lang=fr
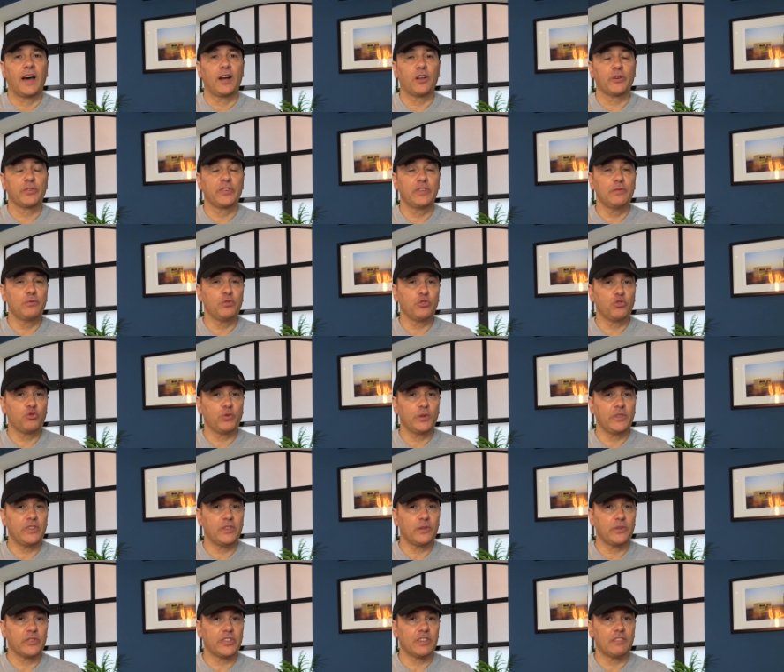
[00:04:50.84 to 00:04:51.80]
Alors si vous
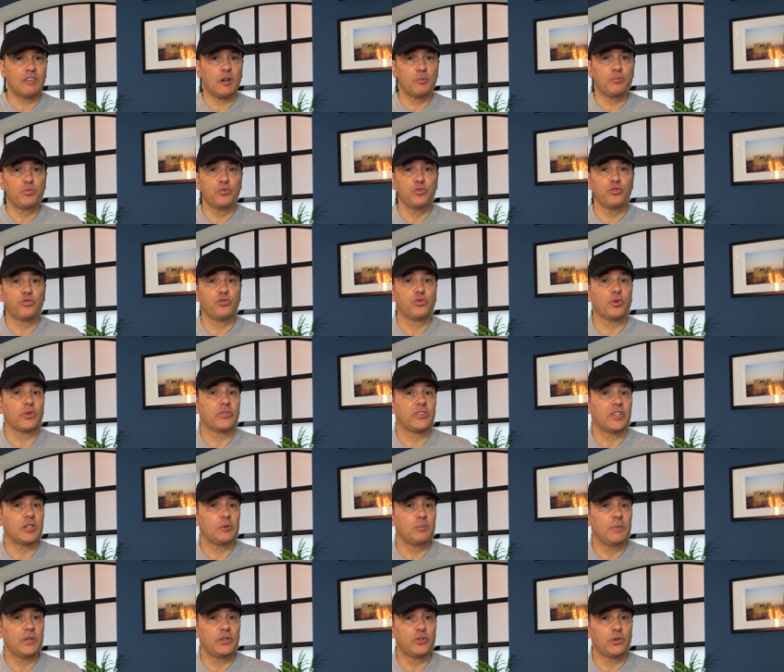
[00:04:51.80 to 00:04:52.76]
souhaitez en savoir plus sur
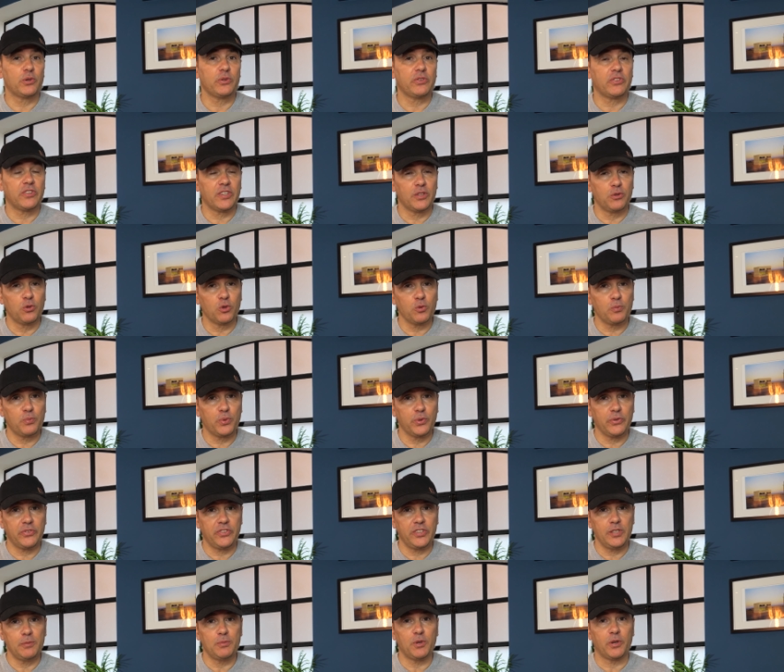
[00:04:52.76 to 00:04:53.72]
cette méthode, c'est donc
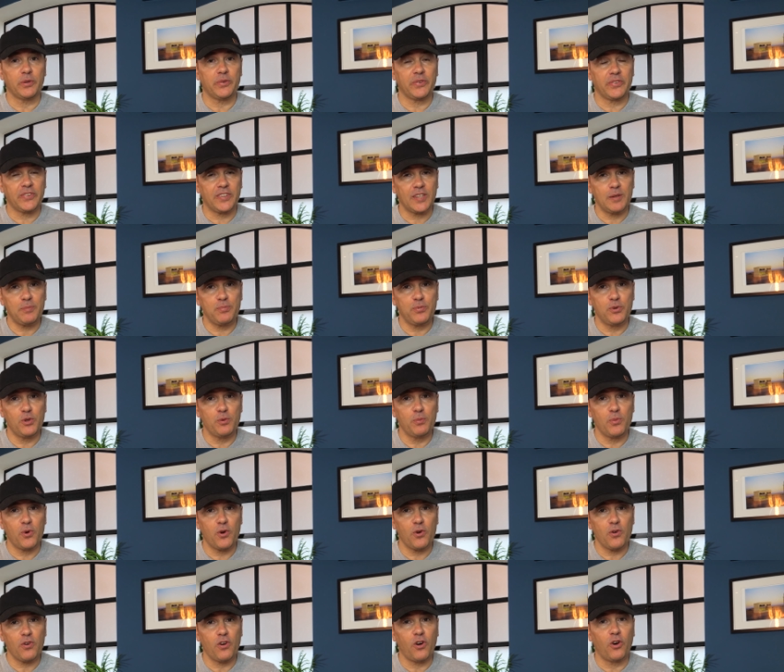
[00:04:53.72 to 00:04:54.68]
possible
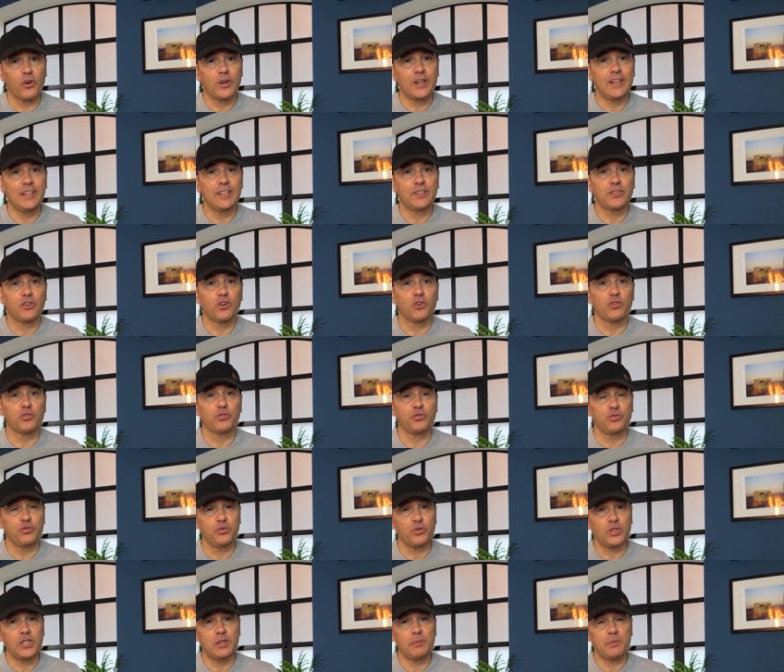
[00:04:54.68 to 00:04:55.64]
simplement en cliquant
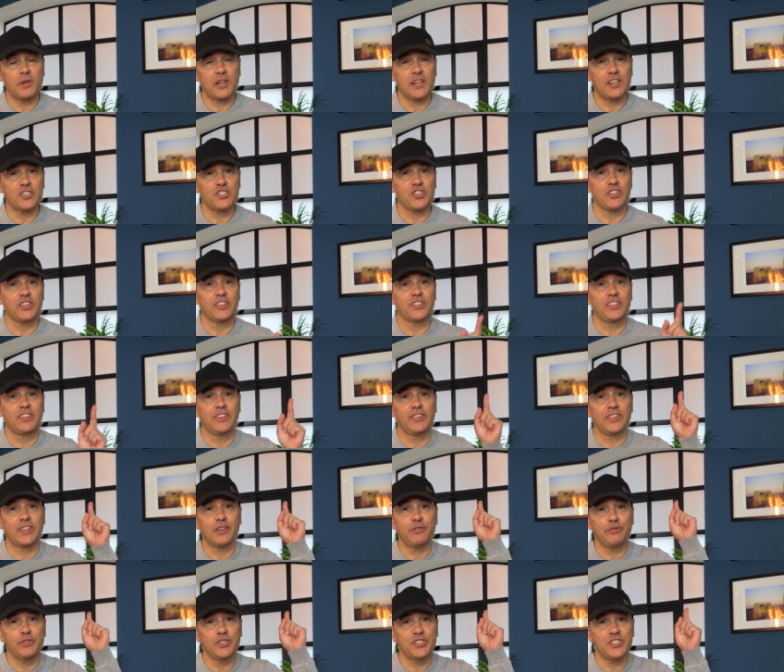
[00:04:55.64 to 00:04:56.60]
sur l'image qui
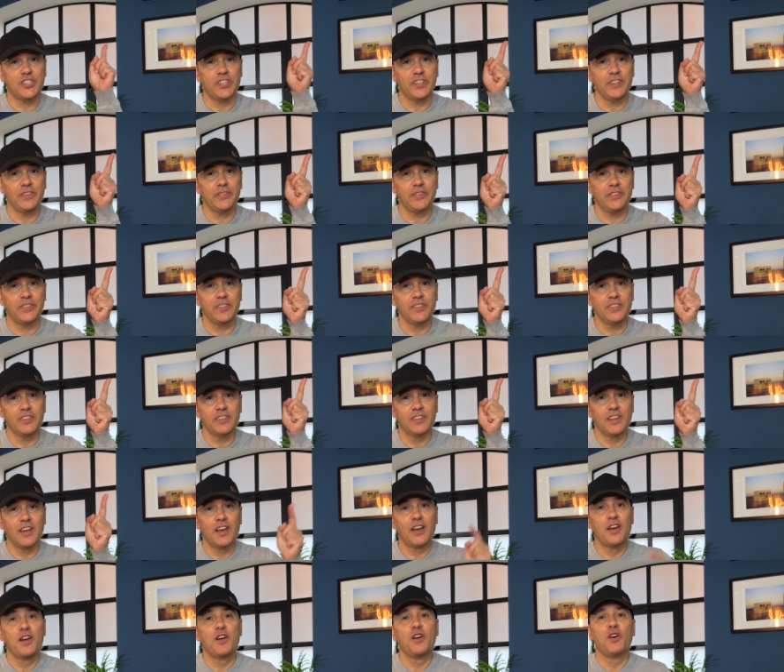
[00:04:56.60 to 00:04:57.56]
s'affiche
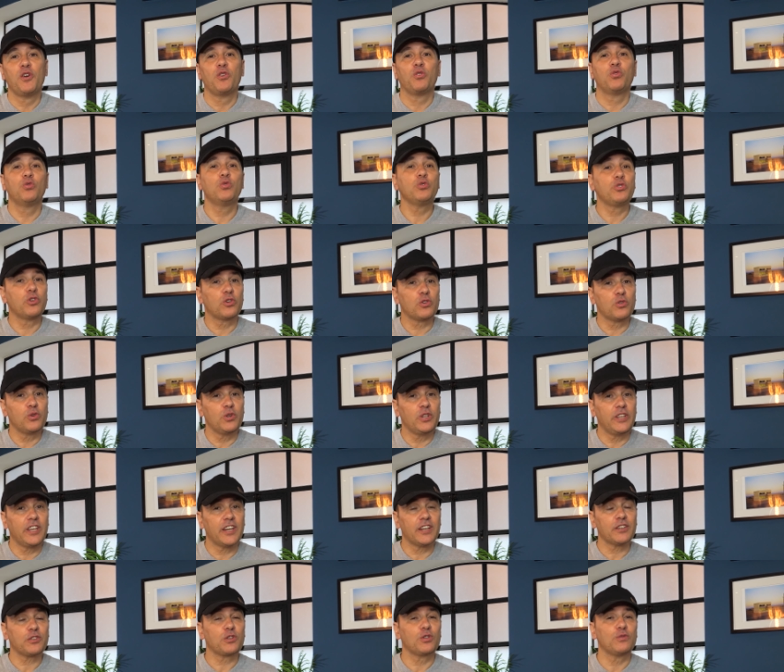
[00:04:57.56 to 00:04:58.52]
ici ou dans le
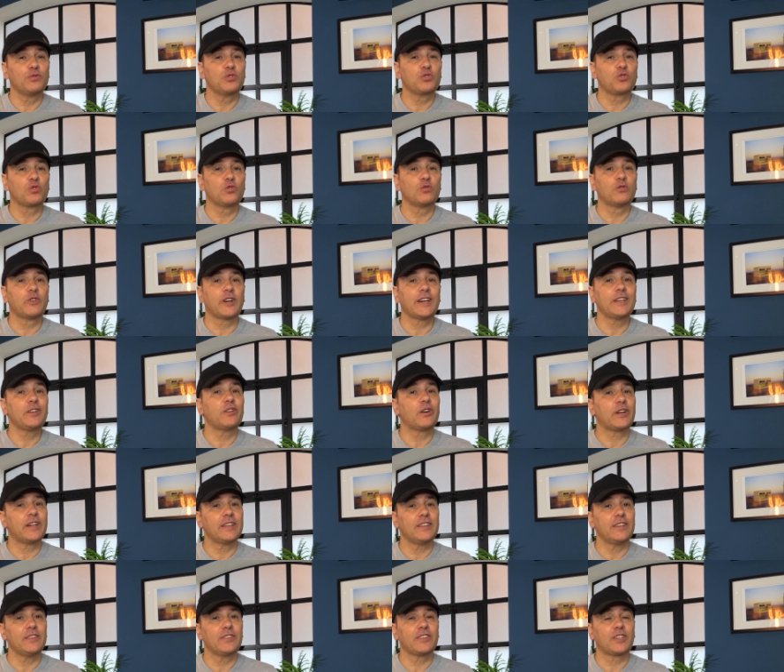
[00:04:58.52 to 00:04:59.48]
lien que vous trouverez dans
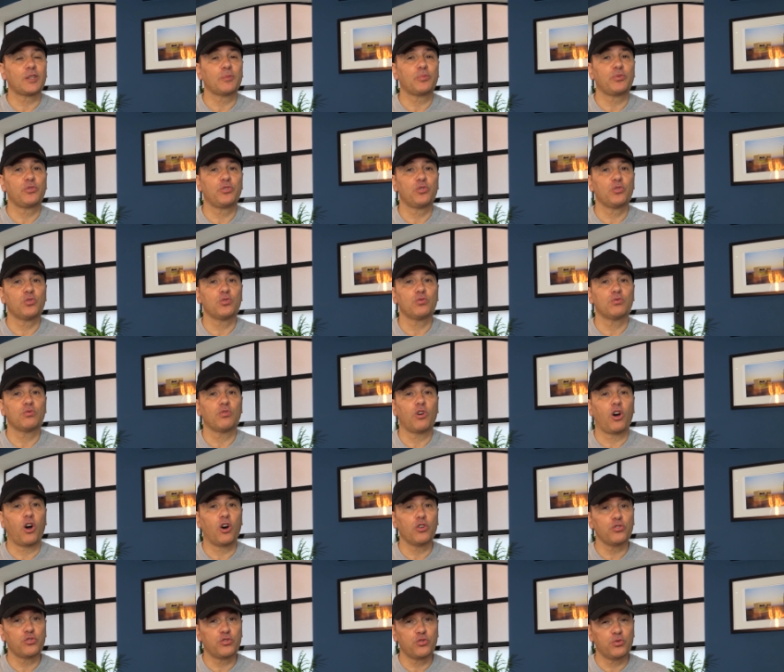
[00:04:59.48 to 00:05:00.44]
la description
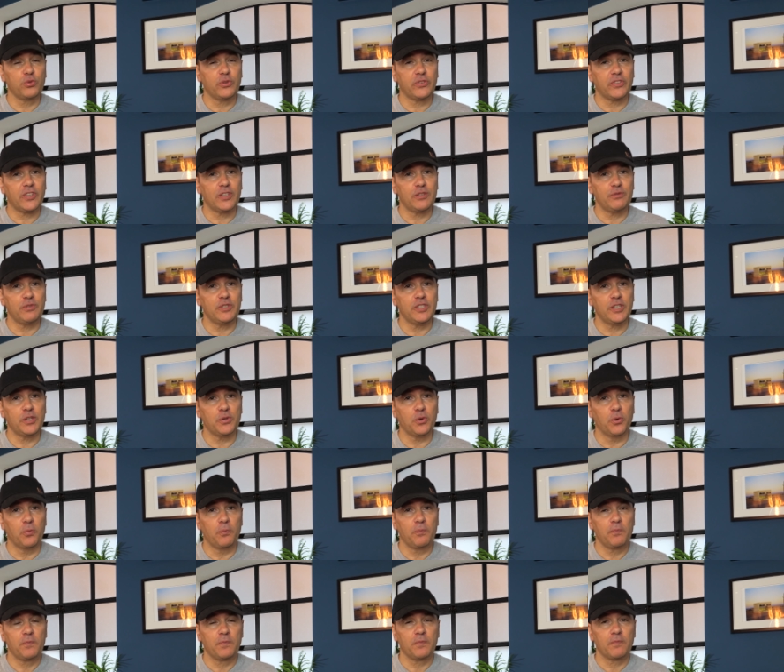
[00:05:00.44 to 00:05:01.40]
en dessous de cette
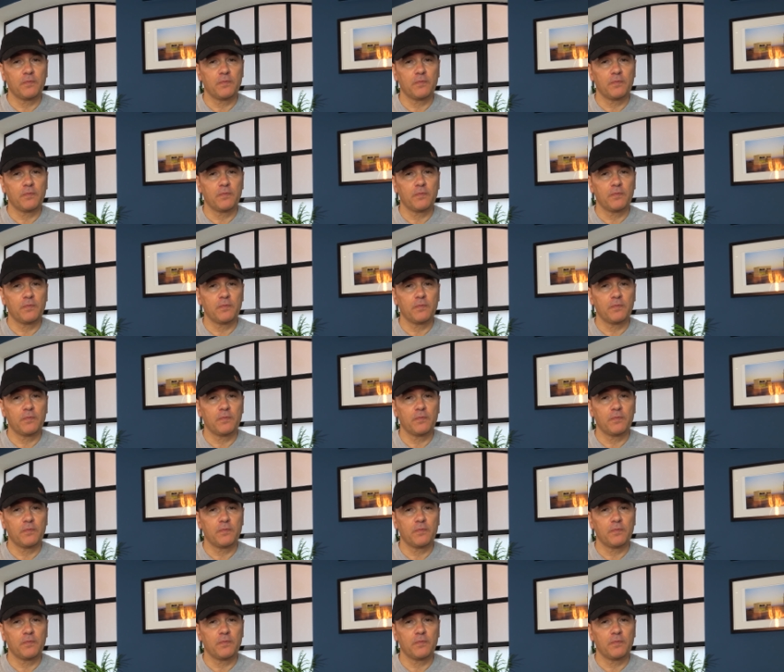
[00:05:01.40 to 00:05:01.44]
vidéo.